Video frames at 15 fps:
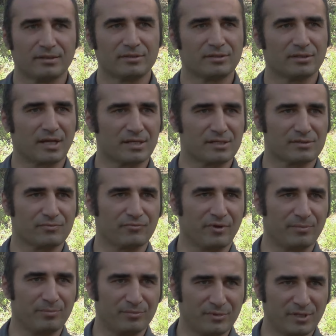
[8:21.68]
kiraz ve
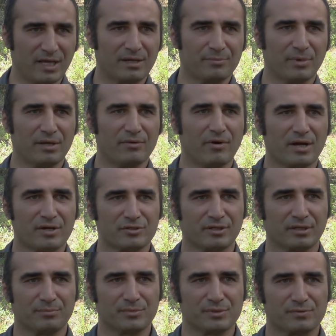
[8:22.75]
diğer meyve
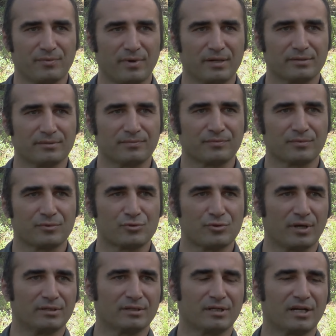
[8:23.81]
ağaçlarımız var.
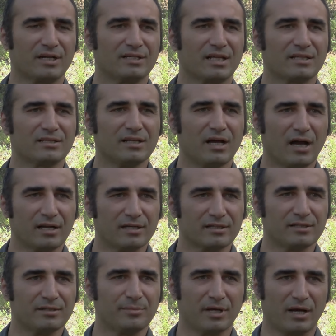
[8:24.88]
Şu anda kanatlı
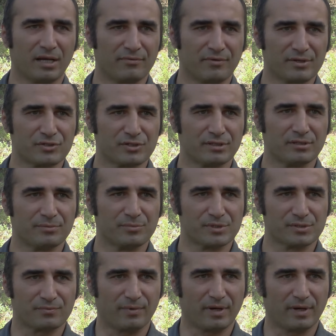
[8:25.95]
ağırlıklı bir hayvancılığımız